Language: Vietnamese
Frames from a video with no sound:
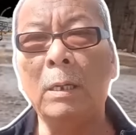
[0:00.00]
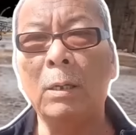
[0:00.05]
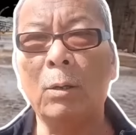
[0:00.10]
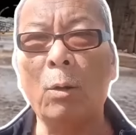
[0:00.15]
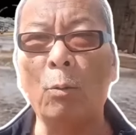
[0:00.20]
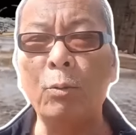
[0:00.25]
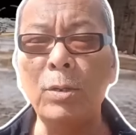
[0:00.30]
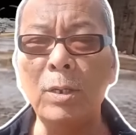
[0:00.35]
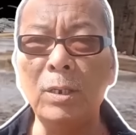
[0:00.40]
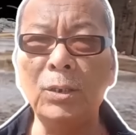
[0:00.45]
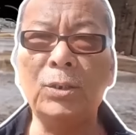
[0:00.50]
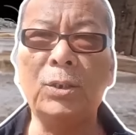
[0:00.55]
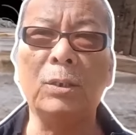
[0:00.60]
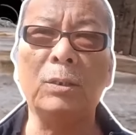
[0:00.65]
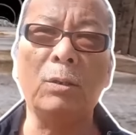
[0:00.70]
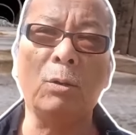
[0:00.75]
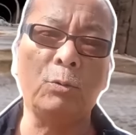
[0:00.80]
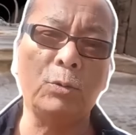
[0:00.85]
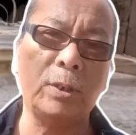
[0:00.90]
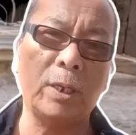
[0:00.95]
cũng như sử
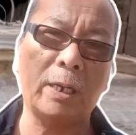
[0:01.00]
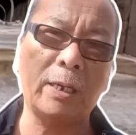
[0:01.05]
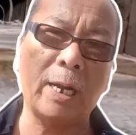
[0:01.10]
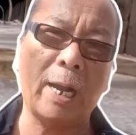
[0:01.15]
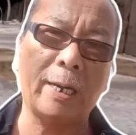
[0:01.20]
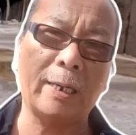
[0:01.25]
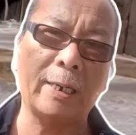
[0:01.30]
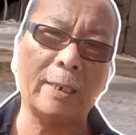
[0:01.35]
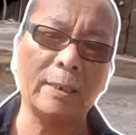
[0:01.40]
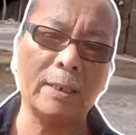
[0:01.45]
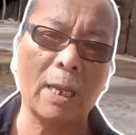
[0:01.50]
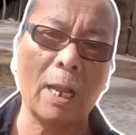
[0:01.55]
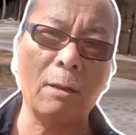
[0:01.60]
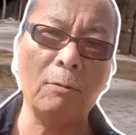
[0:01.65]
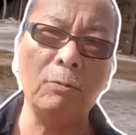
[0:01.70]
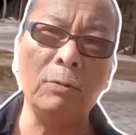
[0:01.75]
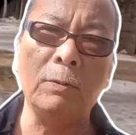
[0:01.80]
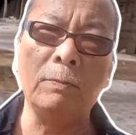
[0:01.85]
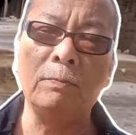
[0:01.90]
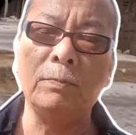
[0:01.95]
dụng xảy ra ra
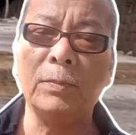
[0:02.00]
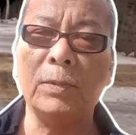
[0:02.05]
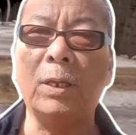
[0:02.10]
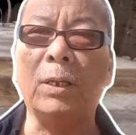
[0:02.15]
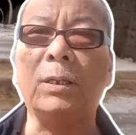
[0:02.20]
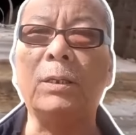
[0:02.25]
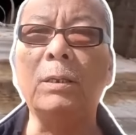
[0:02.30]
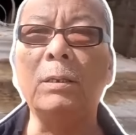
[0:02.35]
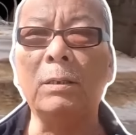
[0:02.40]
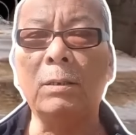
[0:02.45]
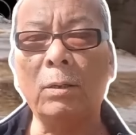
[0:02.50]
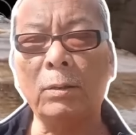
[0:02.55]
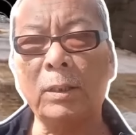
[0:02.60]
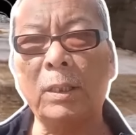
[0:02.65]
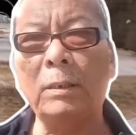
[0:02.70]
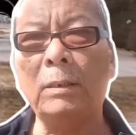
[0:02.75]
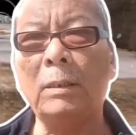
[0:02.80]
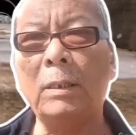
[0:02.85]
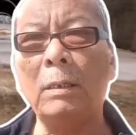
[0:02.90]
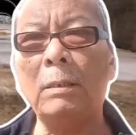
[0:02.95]
sao thì chưa có
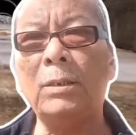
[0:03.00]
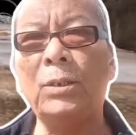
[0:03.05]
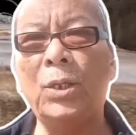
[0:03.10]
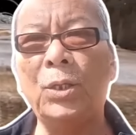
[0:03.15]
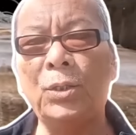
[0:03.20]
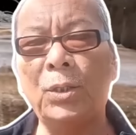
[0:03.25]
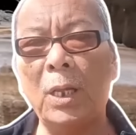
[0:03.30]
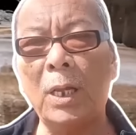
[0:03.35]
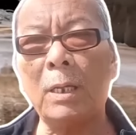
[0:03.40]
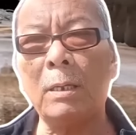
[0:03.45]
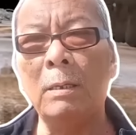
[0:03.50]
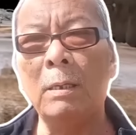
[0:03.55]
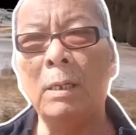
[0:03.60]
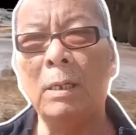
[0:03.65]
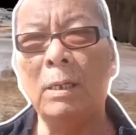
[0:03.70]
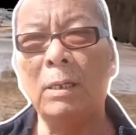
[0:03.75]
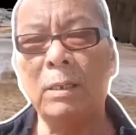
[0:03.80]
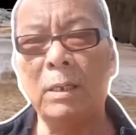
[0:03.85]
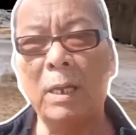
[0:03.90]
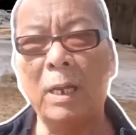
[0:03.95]
tin tức chi tiết
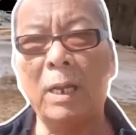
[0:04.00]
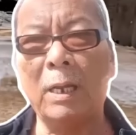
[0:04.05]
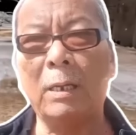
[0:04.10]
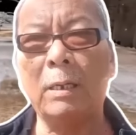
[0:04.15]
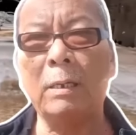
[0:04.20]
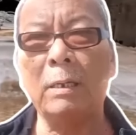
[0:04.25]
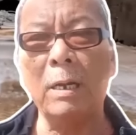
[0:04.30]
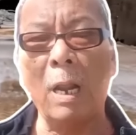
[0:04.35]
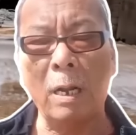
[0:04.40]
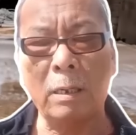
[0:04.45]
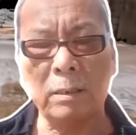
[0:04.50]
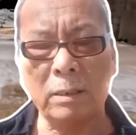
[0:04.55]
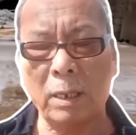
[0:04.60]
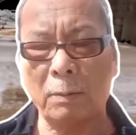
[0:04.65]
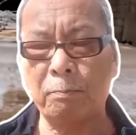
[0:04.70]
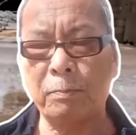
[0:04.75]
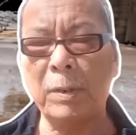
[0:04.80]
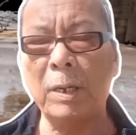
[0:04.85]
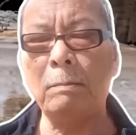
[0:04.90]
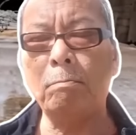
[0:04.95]
về đợt
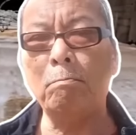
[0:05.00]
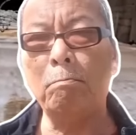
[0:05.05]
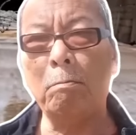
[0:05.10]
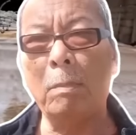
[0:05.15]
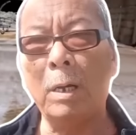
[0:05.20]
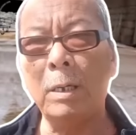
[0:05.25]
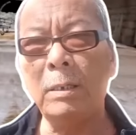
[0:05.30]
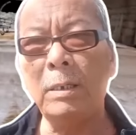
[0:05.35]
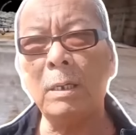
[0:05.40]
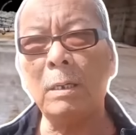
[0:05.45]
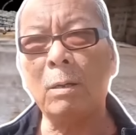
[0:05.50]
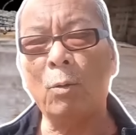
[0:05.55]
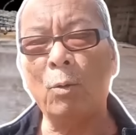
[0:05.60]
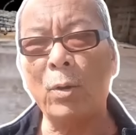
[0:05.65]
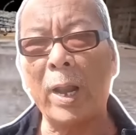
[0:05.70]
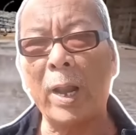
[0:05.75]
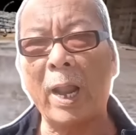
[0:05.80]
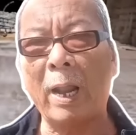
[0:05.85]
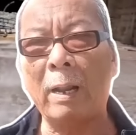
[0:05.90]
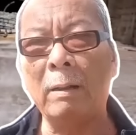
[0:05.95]
tập kích mới nhất
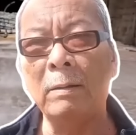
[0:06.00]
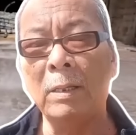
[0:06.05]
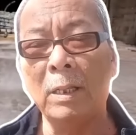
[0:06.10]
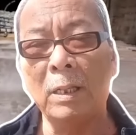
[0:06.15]
của Nga